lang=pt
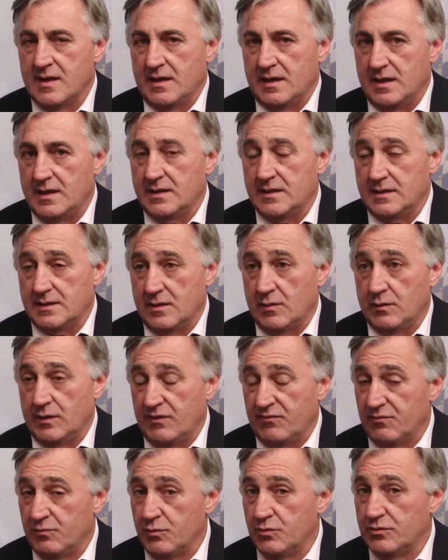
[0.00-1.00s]
E tem um
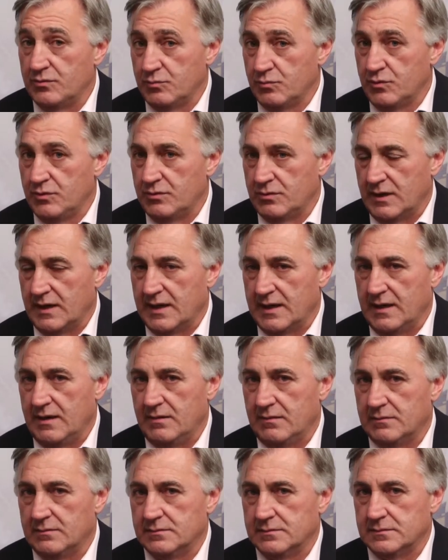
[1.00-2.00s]
livro muito, muito
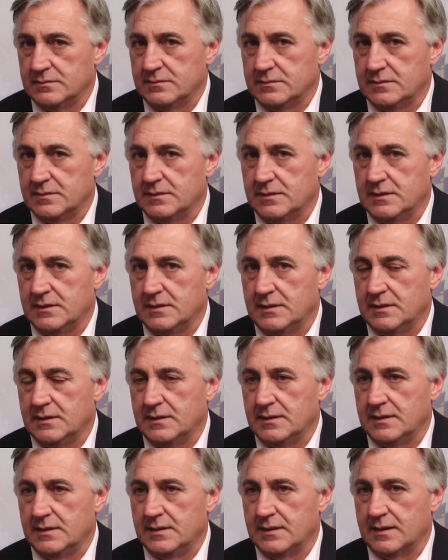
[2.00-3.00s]
legal
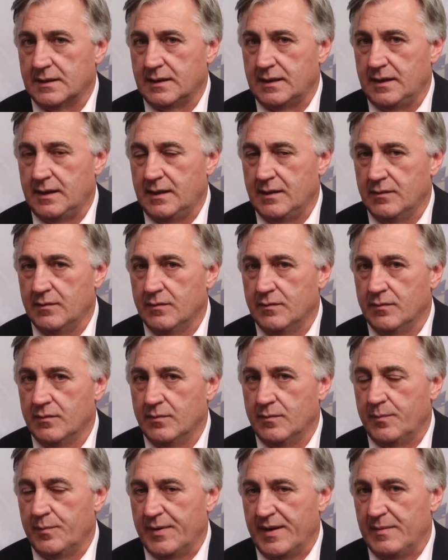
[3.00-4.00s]
uh, que eu,
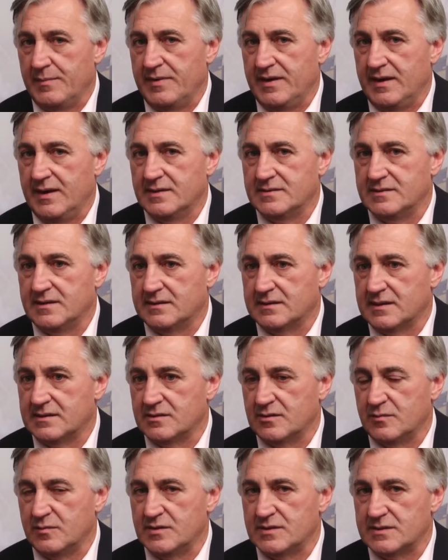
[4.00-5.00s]
para minha
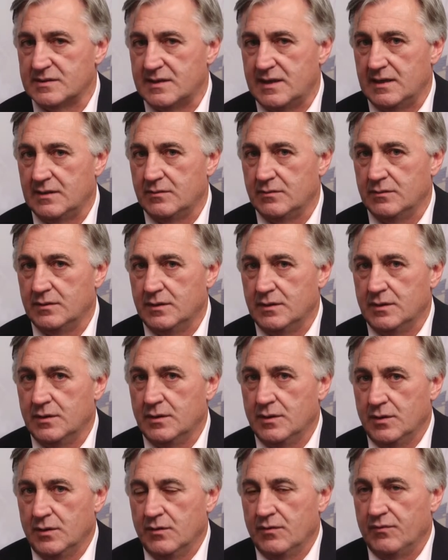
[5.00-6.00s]
dissertação do mestrado,
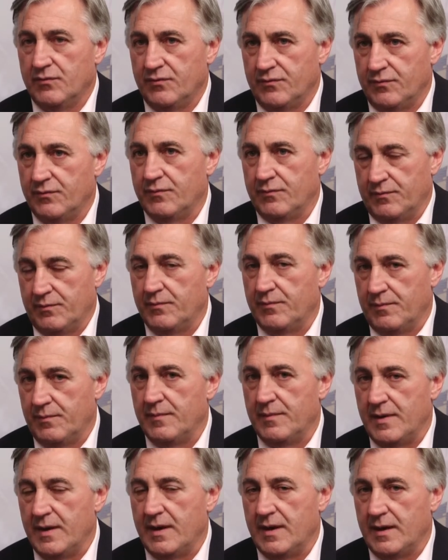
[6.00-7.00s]

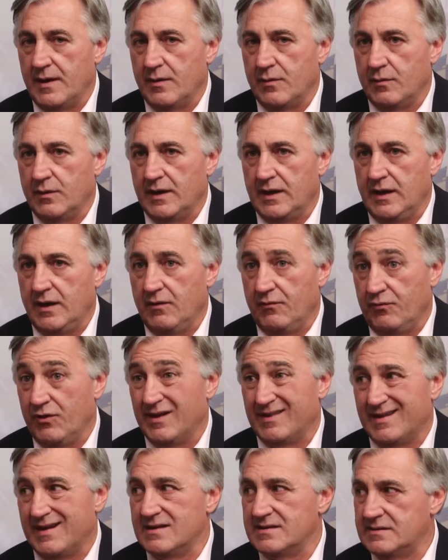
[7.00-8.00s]
é, eu li, eu fui
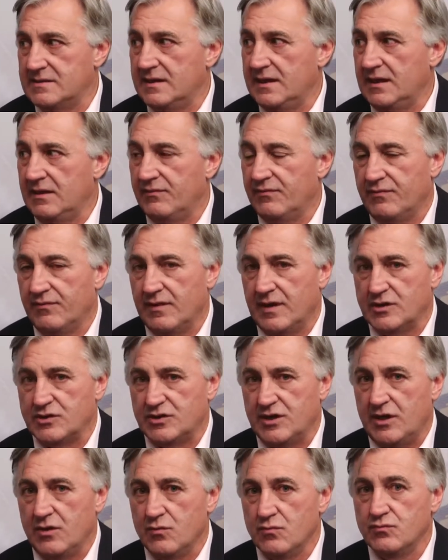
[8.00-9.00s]
atrás dele,
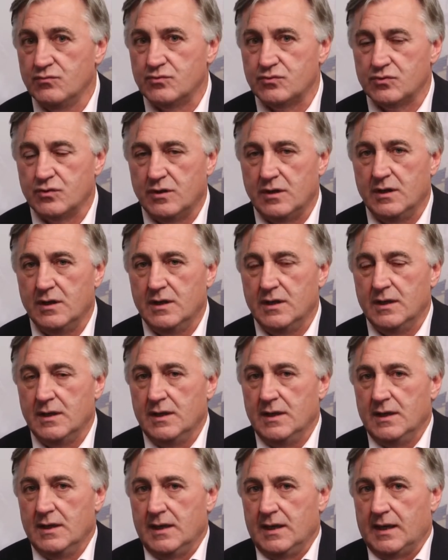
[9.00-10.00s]
achei um só,
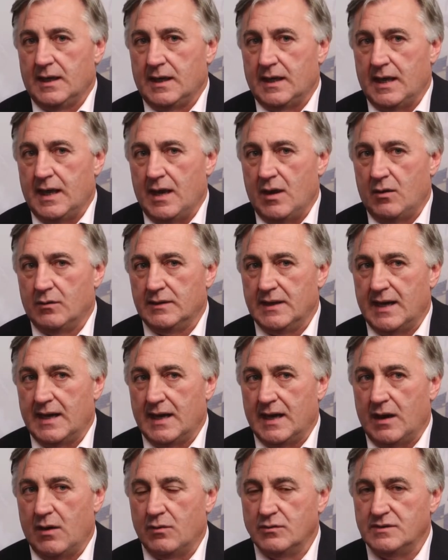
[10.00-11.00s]
que é o da
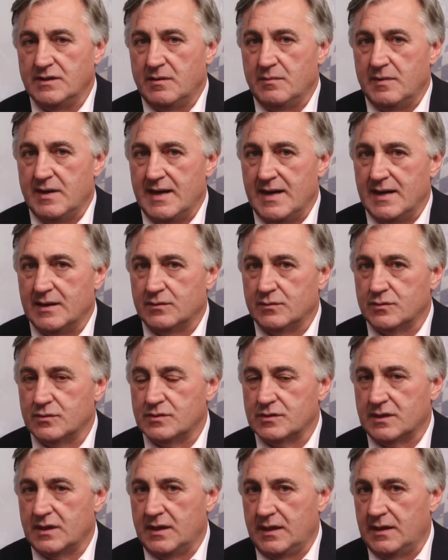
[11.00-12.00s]
Cláudia
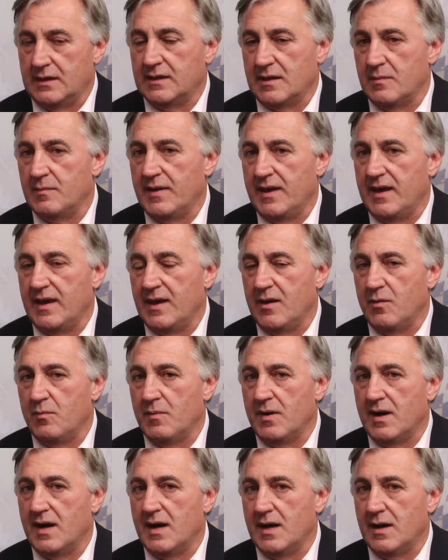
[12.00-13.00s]
Matos, que também é
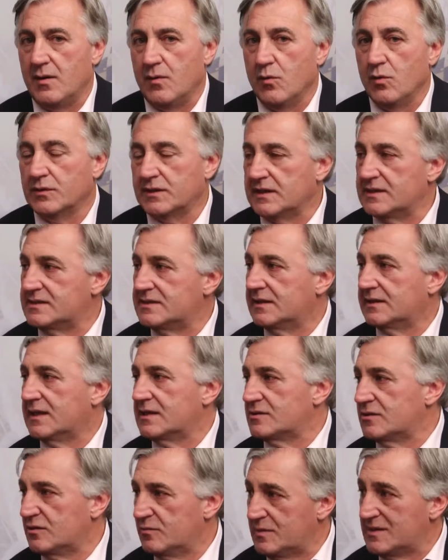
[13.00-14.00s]
uma outra
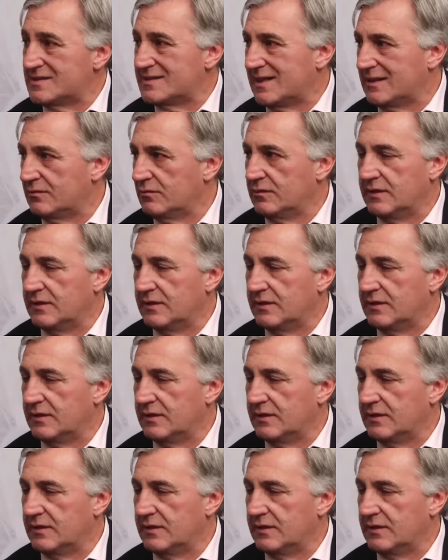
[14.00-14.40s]
dissertação do mestrado